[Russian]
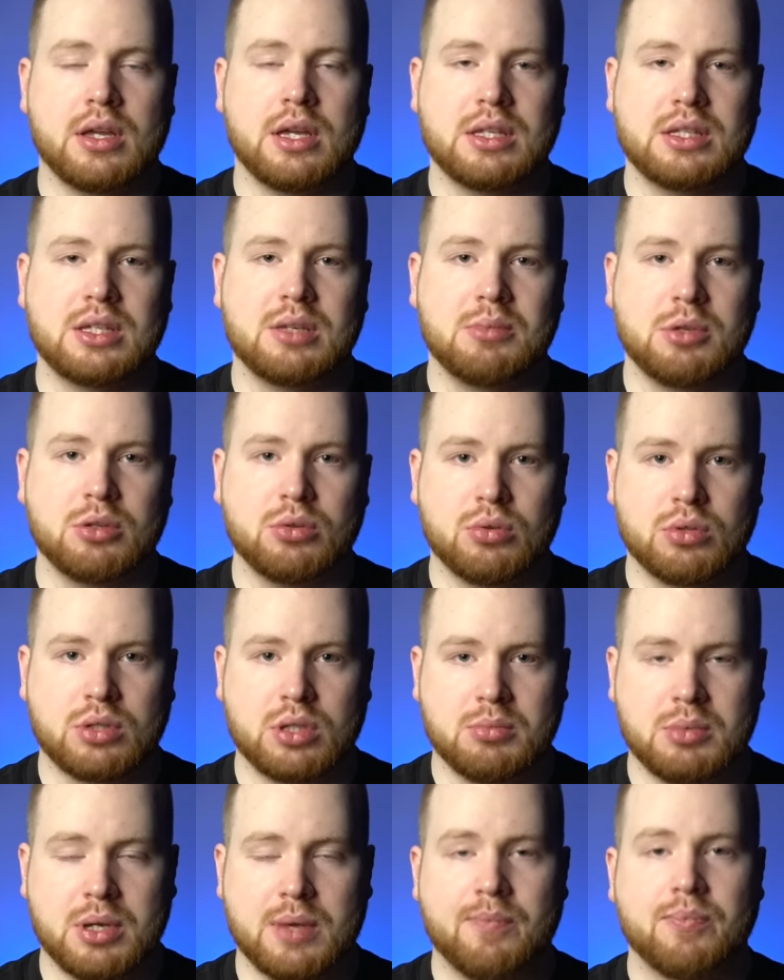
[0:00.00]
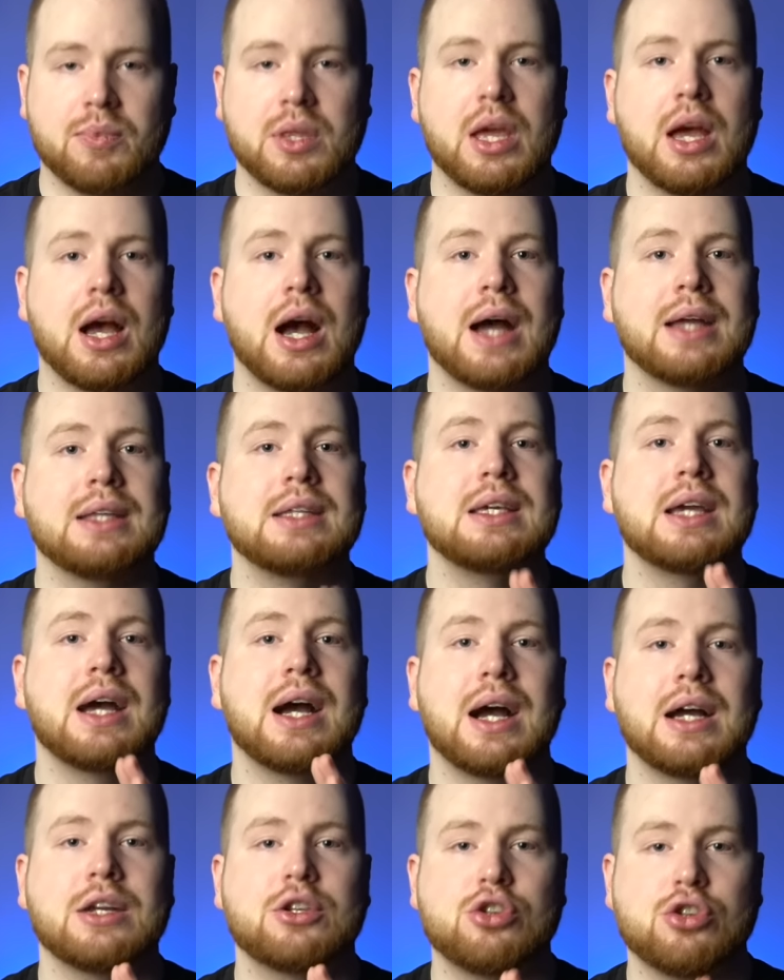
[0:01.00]
этими нотами. Они
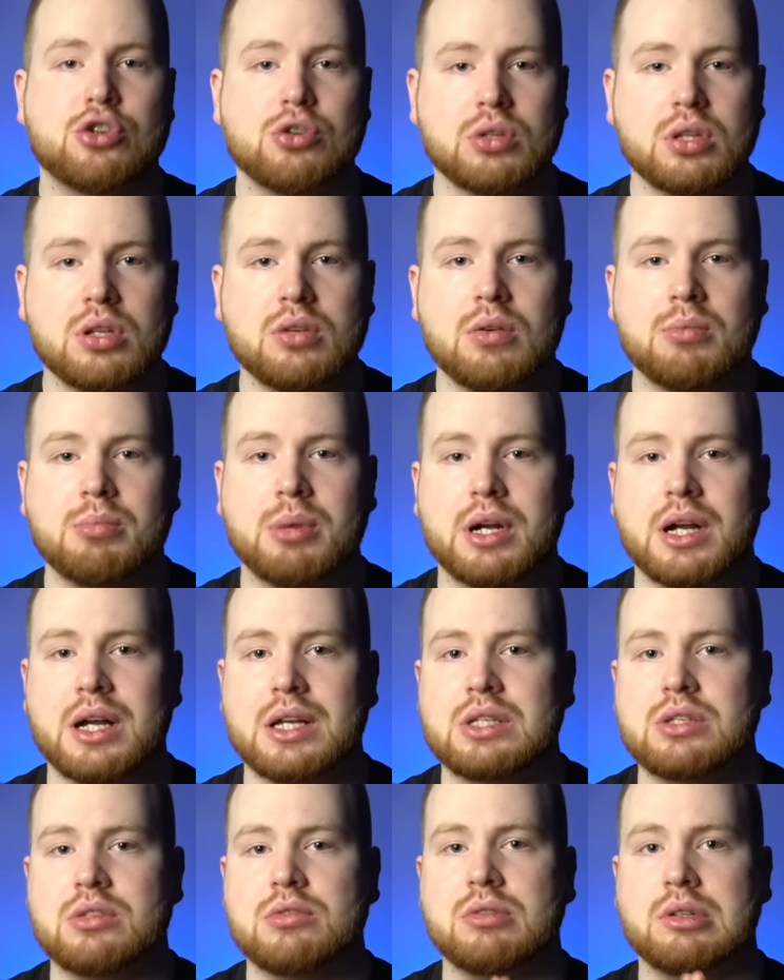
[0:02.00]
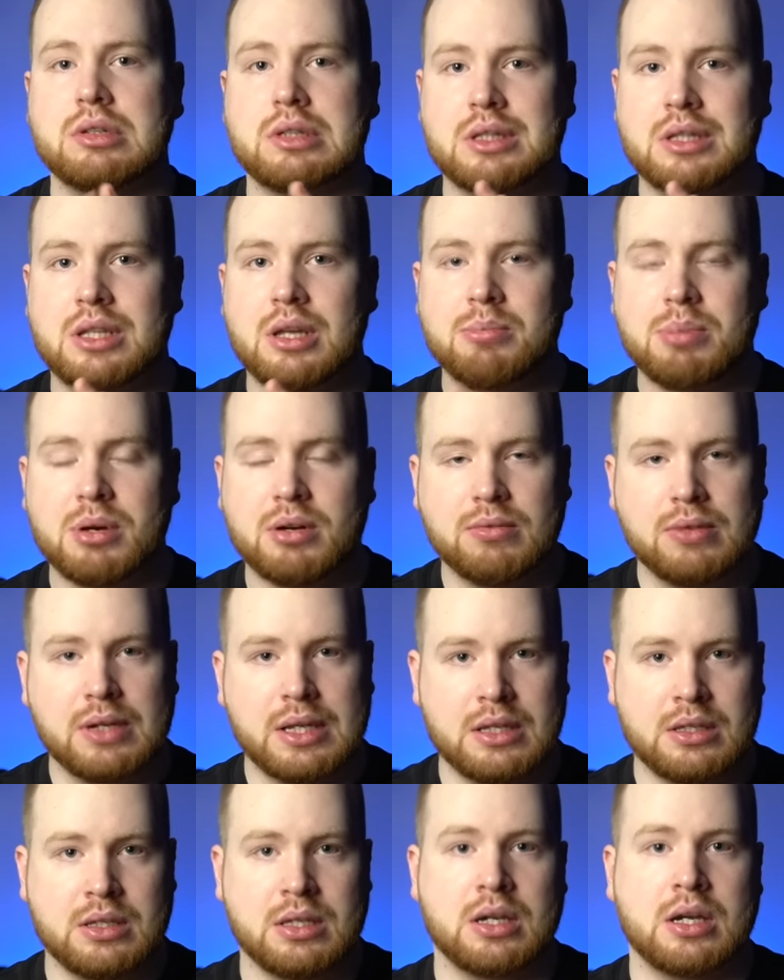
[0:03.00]
отчетливо показывают
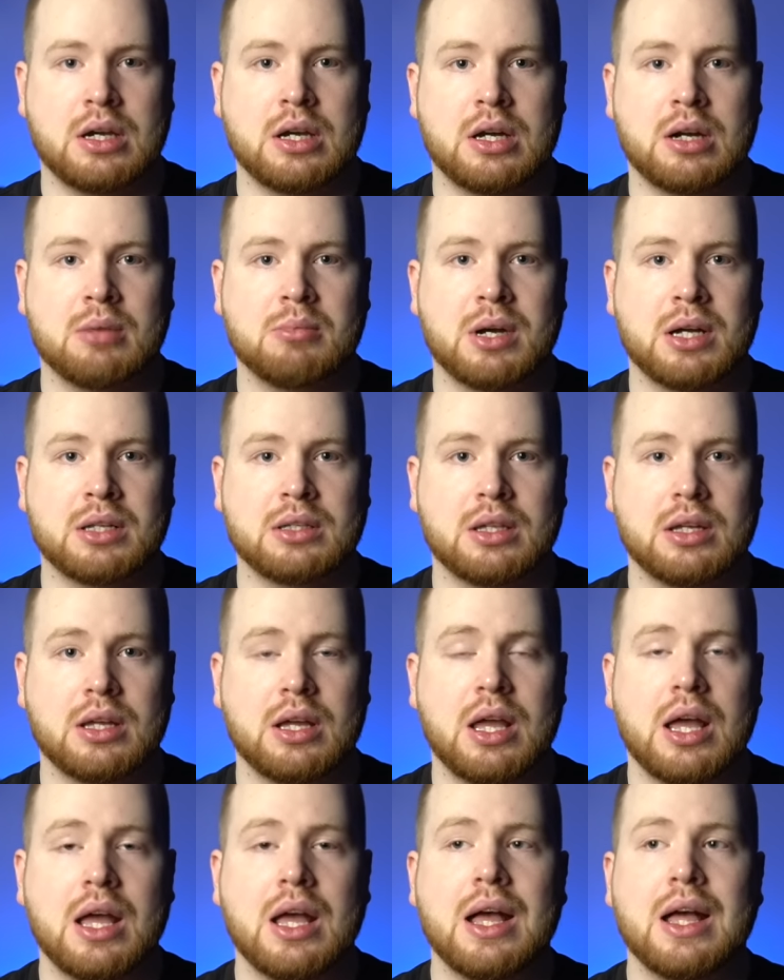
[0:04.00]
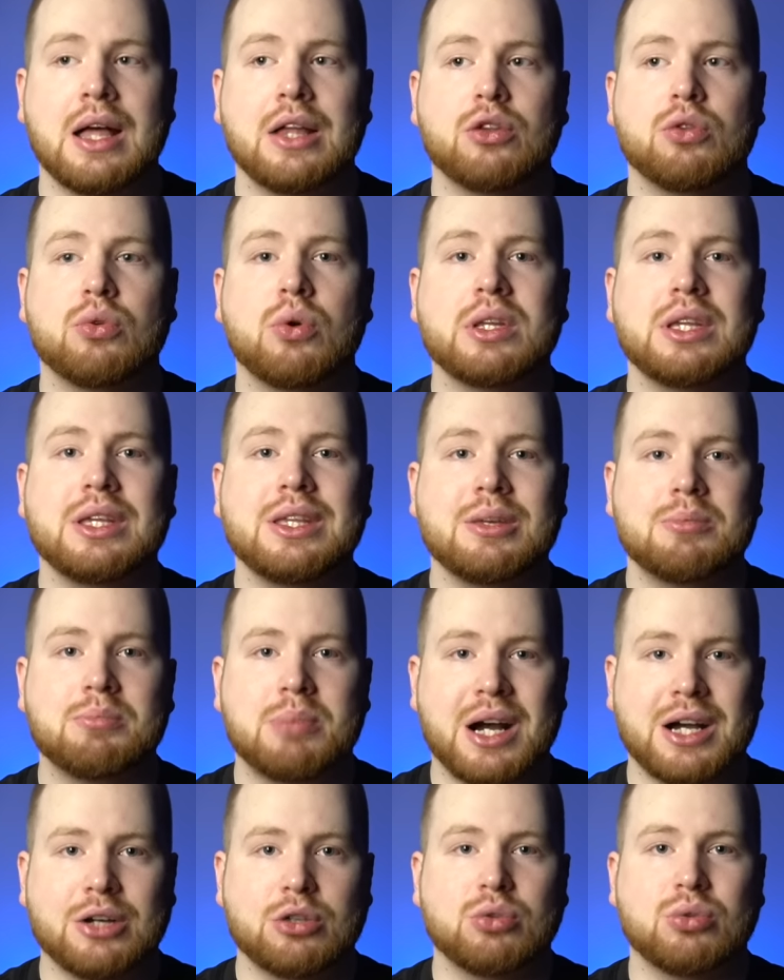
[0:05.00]
направление аромата – но они не
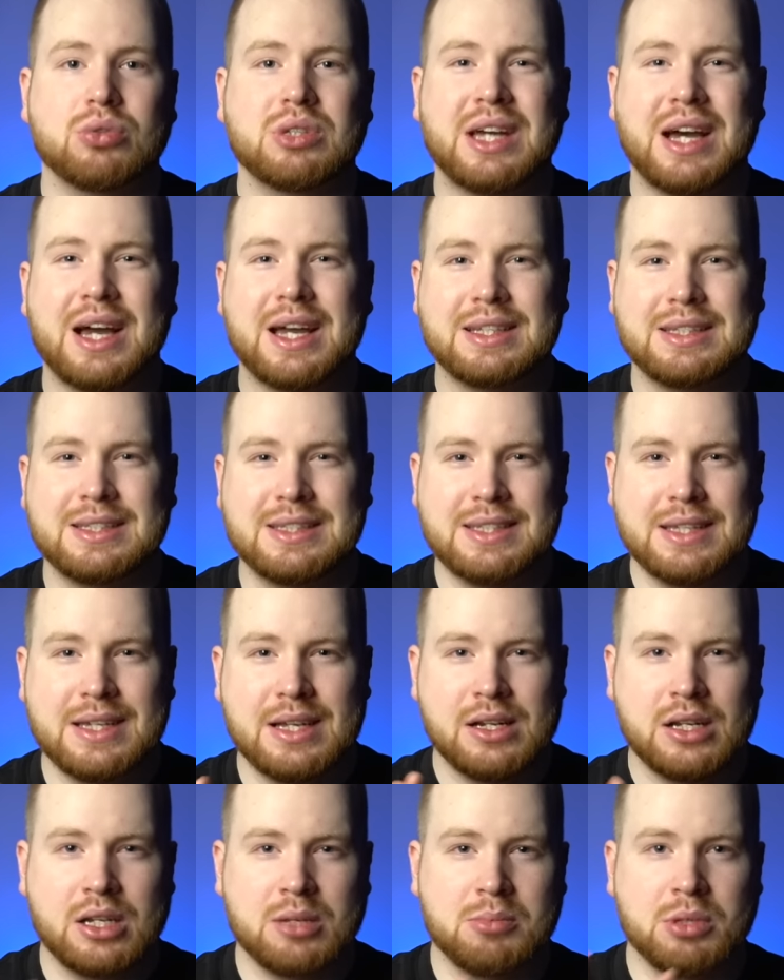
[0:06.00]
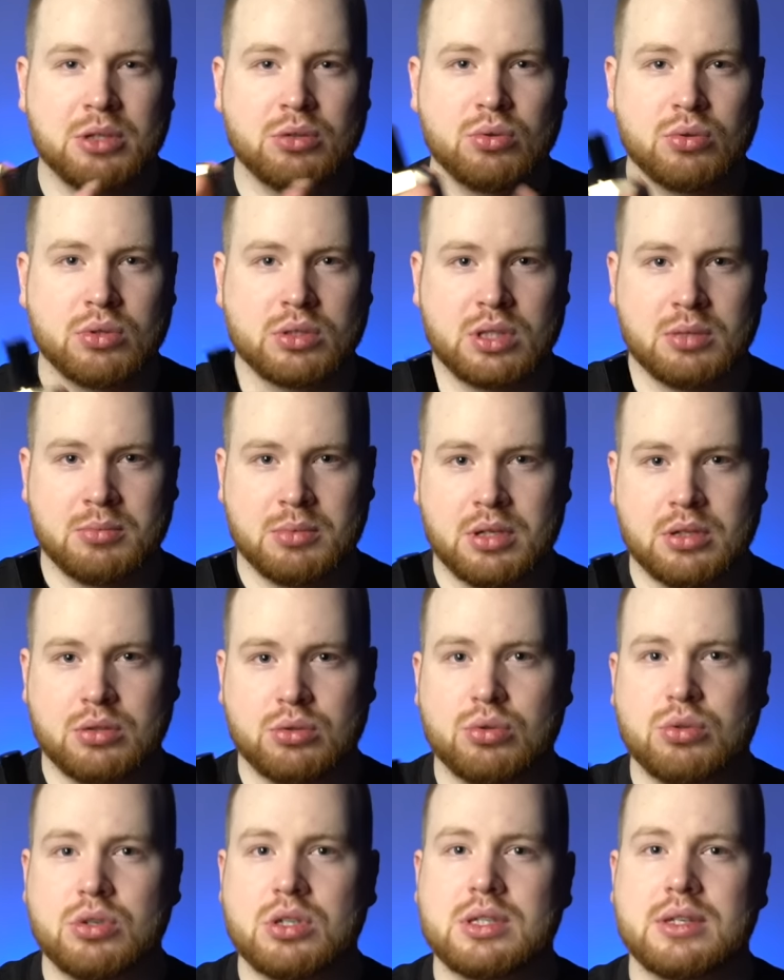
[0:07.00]
пахнут отдельными нотами.
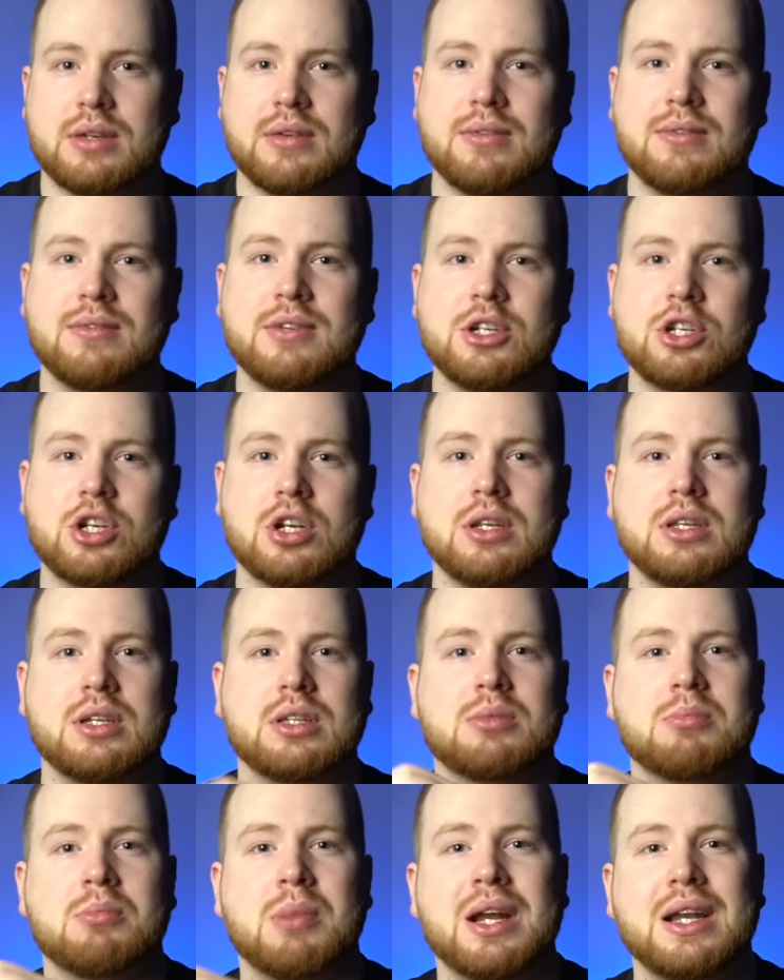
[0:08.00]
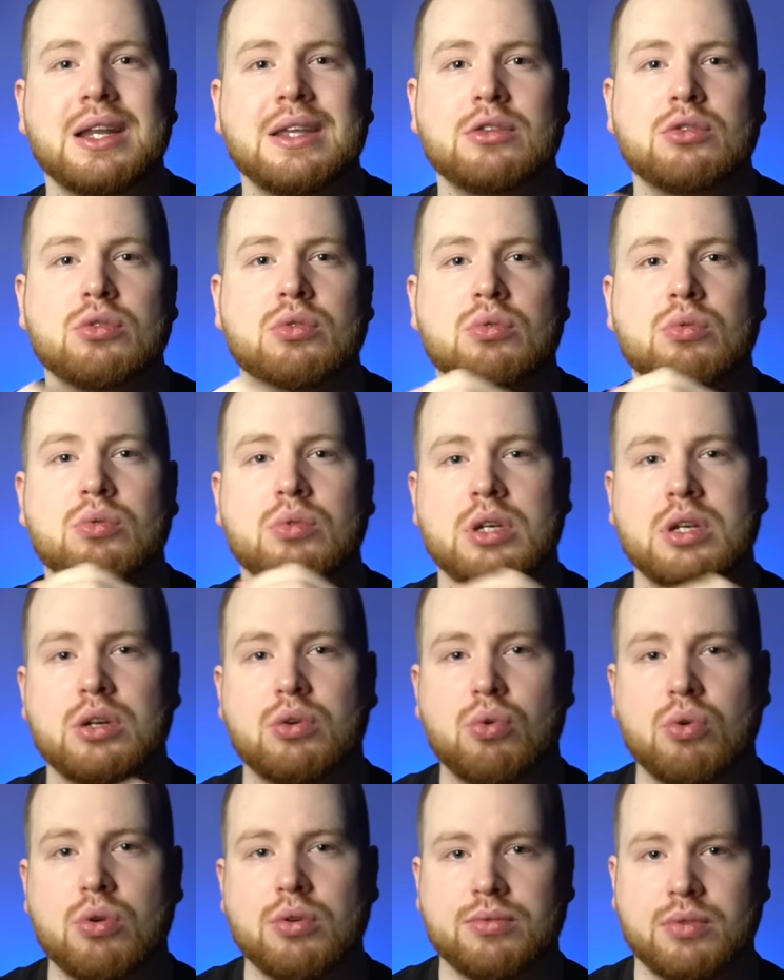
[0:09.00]
То есть вычленить малину и
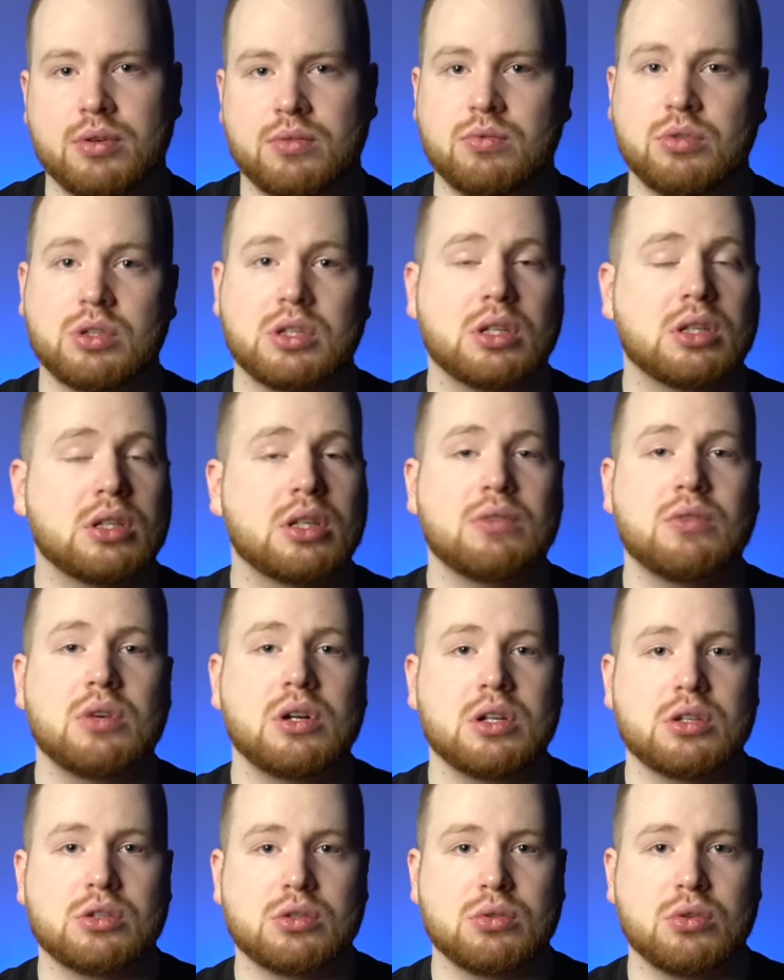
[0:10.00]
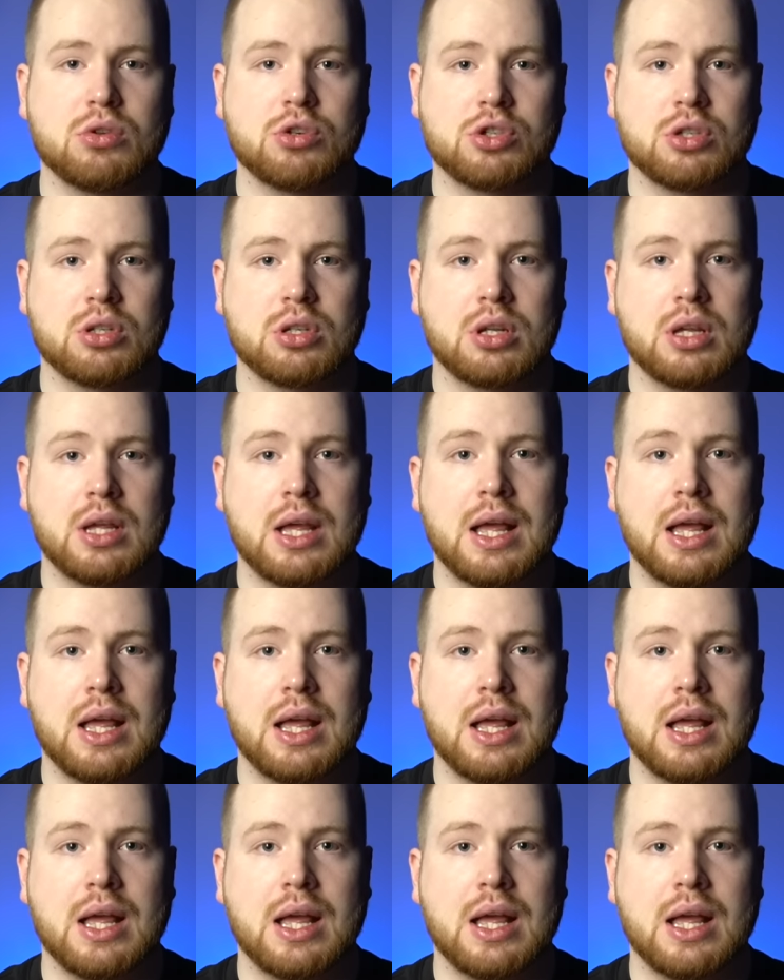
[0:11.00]
кофе вот довольно сложно.